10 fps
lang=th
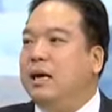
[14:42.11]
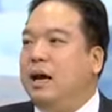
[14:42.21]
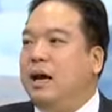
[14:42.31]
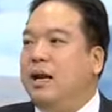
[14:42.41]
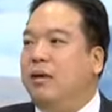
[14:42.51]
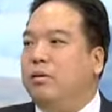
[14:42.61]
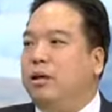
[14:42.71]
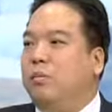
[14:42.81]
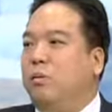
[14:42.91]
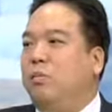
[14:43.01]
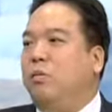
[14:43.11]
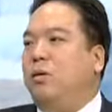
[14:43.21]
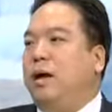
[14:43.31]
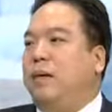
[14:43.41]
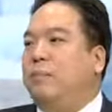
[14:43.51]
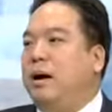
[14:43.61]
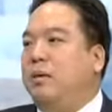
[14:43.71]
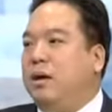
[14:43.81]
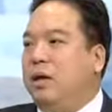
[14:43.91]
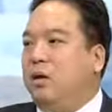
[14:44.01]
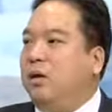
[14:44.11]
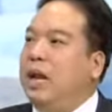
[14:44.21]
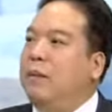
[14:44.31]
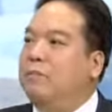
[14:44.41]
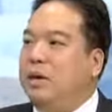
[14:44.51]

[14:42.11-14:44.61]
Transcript: นะฮะ แล้วเสร็จปุ๊บโรงแรมมามีรถรับ